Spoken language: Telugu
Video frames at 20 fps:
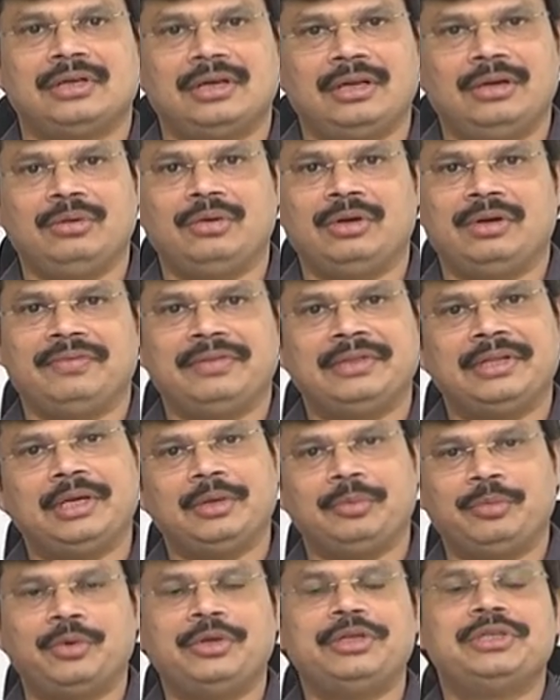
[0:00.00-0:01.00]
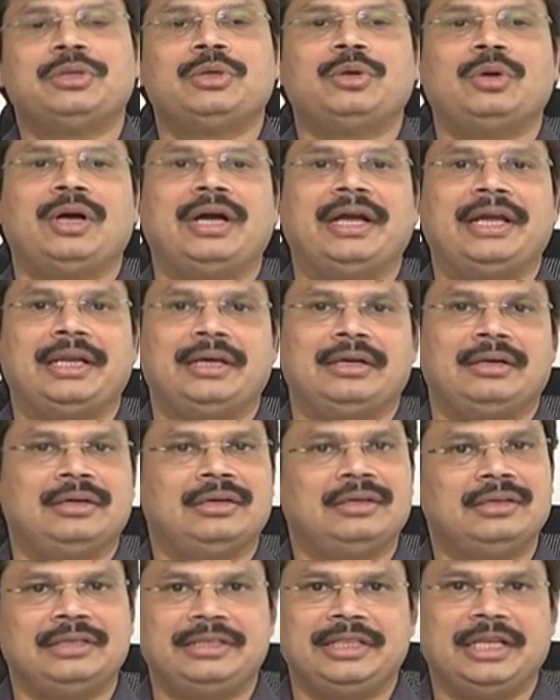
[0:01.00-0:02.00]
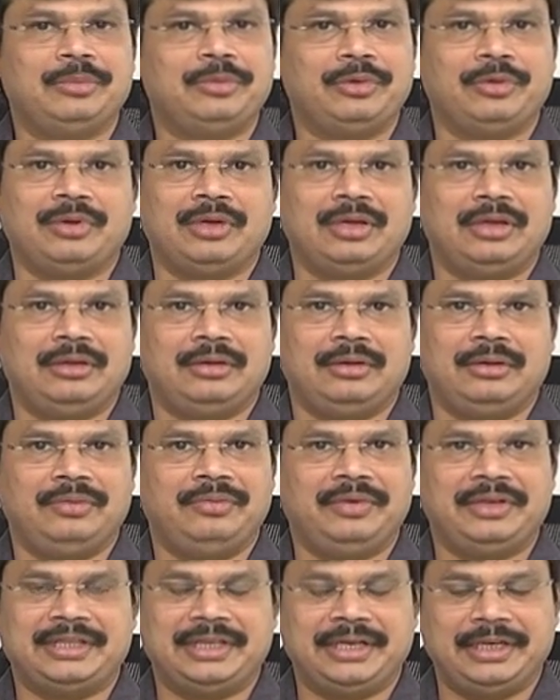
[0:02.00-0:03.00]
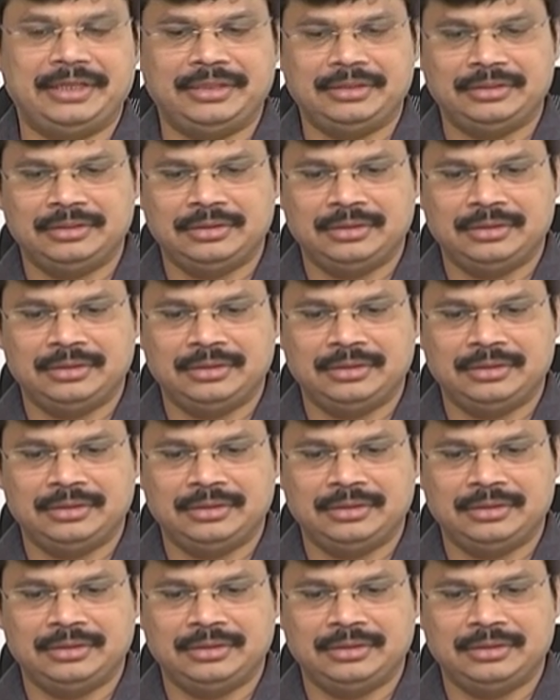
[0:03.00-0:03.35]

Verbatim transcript: అల్లు అరవింద్ అంటే ఇప్పటి నుంచో ఆయన ఇదైపోయి ఉన్న వ్యక్తి అండి